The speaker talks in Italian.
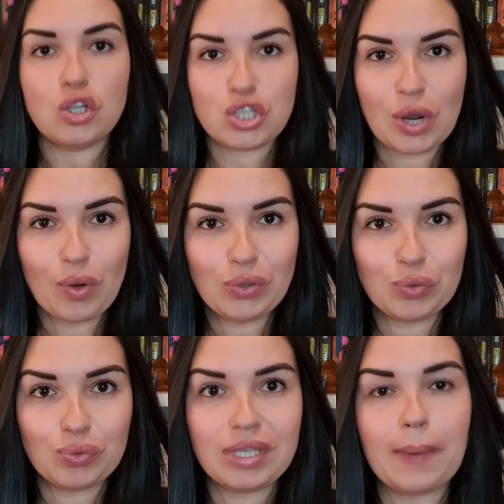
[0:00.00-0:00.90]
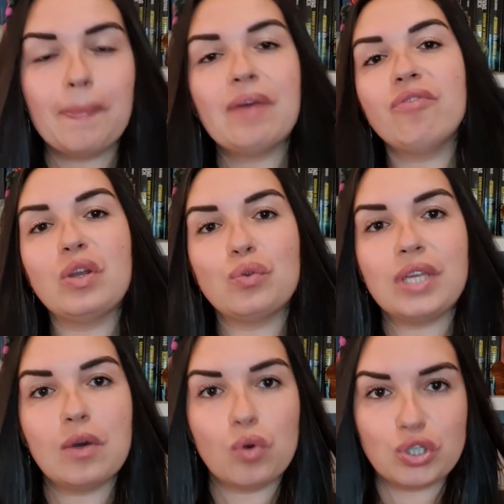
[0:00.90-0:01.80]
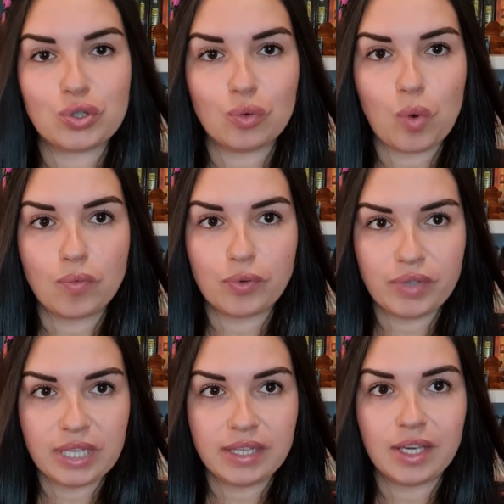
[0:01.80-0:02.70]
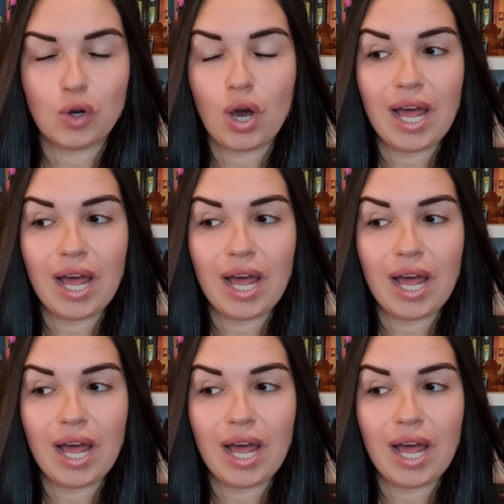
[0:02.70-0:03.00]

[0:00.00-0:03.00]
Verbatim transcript: Ciao a tutti e benvenuti in questo nuovo video.